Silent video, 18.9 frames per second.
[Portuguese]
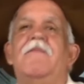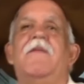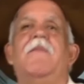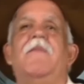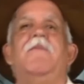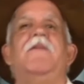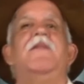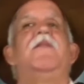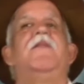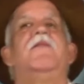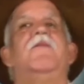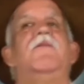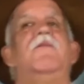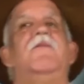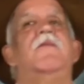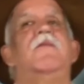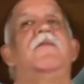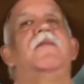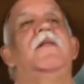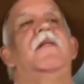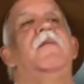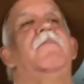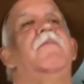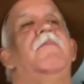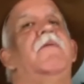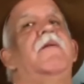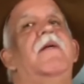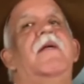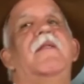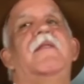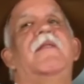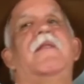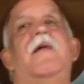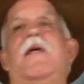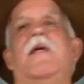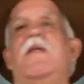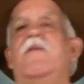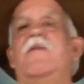Tem muita gente com coceira porque
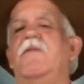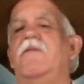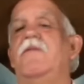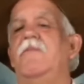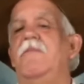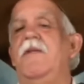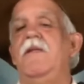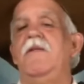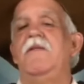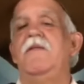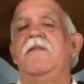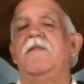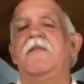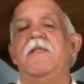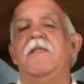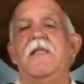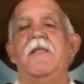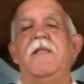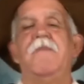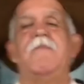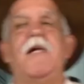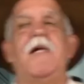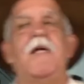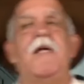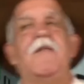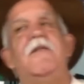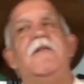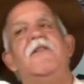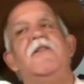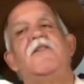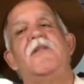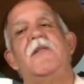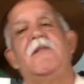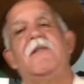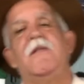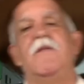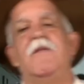tá tudo bem desequilibrado, né, gente?